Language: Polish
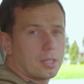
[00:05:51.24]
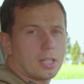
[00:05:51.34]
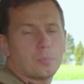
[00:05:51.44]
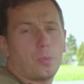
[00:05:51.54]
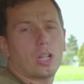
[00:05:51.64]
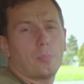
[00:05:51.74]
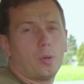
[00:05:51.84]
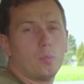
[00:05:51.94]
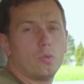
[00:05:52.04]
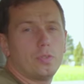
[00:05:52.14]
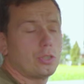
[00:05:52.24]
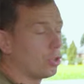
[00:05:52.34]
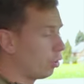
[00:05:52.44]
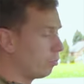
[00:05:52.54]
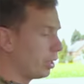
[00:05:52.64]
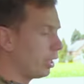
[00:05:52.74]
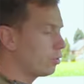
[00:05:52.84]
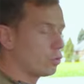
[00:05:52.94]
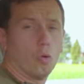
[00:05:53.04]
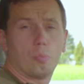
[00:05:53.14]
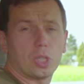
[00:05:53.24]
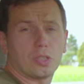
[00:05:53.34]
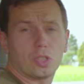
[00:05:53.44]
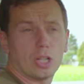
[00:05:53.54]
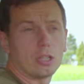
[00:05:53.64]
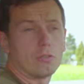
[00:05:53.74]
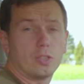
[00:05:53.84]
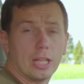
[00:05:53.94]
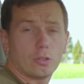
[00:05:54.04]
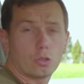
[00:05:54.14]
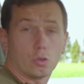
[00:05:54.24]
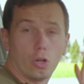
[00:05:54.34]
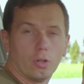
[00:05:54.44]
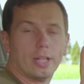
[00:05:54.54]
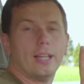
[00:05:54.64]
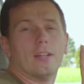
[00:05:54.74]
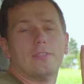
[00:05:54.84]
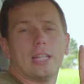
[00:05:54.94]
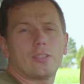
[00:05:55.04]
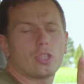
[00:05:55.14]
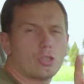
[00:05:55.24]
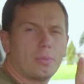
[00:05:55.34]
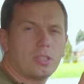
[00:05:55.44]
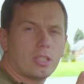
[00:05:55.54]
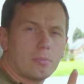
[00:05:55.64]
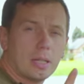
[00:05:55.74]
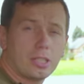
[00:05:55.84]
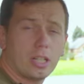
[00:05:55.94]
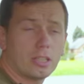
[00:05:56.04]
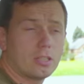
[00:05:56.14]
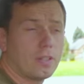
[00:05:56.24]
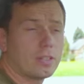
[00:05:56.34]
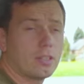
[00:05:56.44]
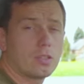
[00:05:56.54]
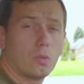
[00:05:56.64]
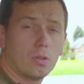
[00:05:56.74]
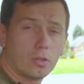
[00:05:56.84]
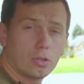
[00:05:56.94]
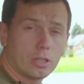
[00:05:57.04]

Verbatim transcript: Teraz pora pomówić o miejscu, przestrzeni, wnętrzu. O, wnętrze to będzie najbardziej adekwatne słowo do